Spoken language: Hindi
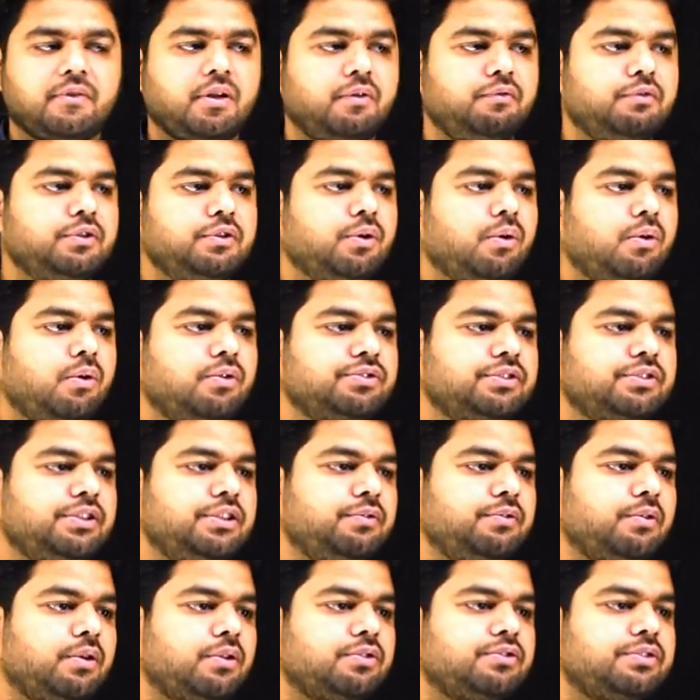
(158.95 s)
विद कांस्टेंट
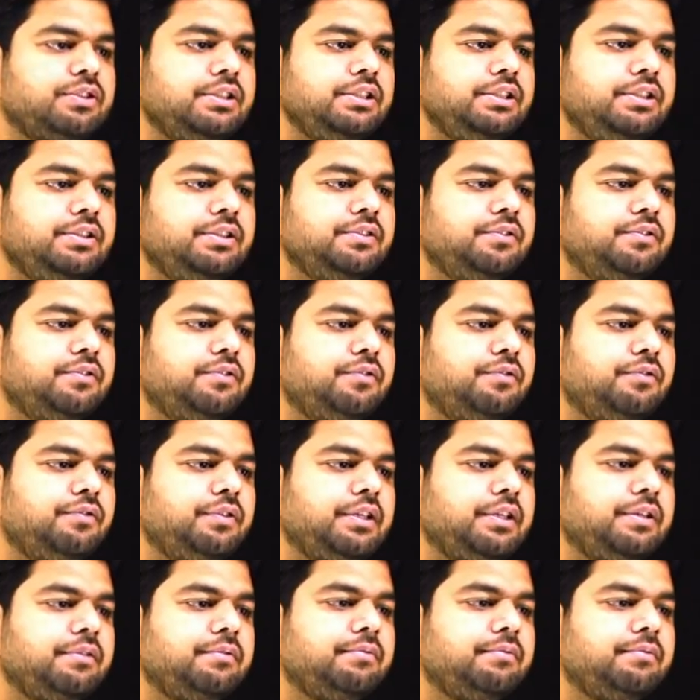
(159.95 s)
वेलोसिटी बी